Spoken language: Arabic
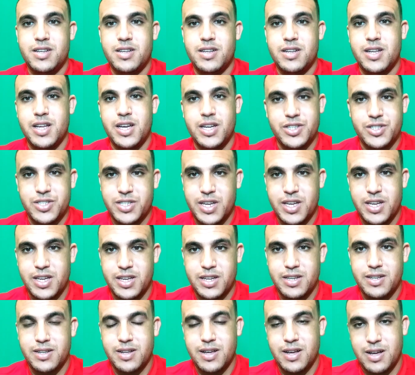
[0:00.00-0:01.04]
لا
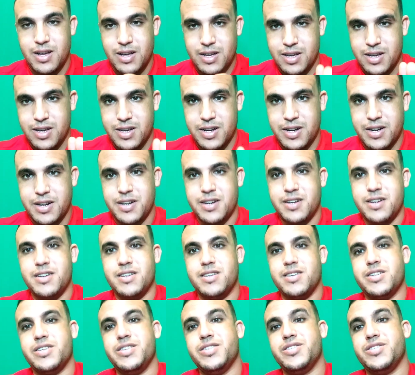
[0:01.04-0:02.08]
شيء اخر
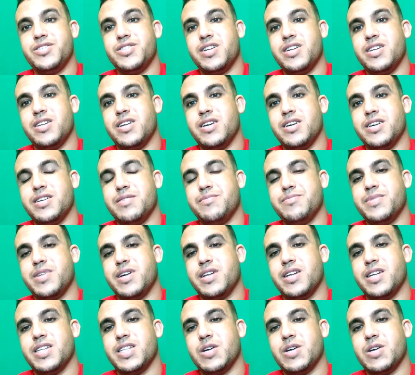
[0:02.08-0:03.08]
كي ان شاء الله رمضان الله